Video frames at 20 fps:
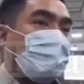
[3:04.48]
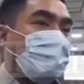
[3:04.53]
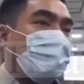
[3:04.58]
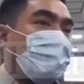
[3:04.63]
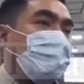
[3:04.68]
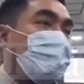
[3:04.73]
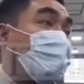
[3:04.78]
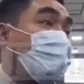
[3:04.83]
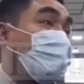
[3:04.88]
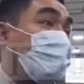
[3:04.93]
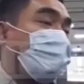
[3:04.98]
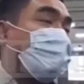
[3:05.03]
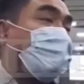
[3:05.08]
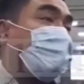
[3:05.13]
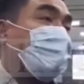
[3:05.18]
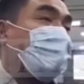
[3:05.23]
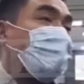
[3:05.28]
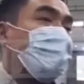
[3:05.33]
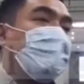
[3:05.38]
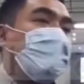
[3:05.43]

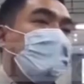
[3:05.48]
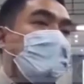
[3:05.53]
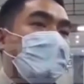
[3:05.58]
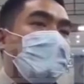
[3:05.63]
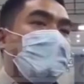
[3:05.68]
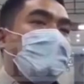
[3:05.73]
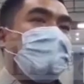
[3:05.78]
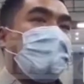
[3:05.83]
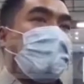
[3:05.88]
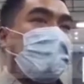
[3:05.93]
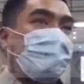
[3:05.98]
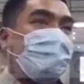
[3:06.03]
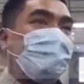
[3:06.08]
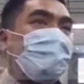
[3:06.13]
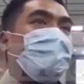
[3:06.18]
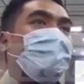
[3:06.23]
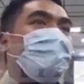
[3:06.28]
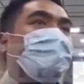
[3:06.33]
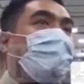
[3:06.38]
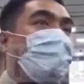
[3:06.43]
Banjarmasin selaku
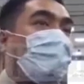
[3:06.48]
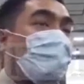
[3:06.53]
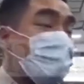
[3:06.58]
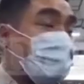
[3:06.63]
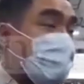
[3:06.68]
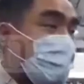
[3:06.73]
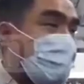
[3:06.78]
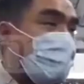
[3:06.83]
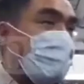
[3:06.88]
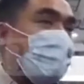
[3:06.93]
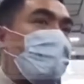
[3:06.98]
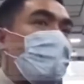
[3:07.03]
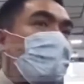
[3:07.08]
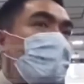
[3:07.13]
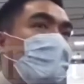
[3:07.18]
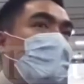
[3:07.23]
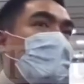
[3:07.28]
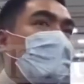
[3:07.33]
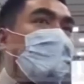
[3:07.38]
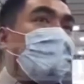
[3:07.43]
ibu kota
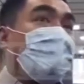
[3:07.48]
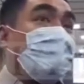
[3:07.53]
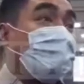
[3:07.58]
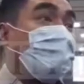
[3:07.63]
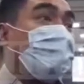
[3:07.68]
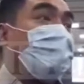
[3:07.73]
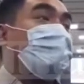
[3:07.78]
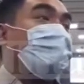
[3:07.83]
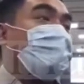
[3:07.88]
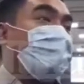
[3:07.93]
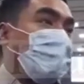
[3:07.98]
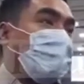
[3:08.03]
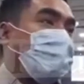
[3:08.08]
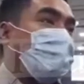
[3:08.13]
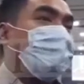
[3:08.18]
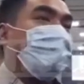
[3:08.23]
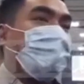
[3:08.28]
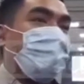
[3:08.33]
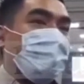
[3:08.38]
sebelumnya sebelum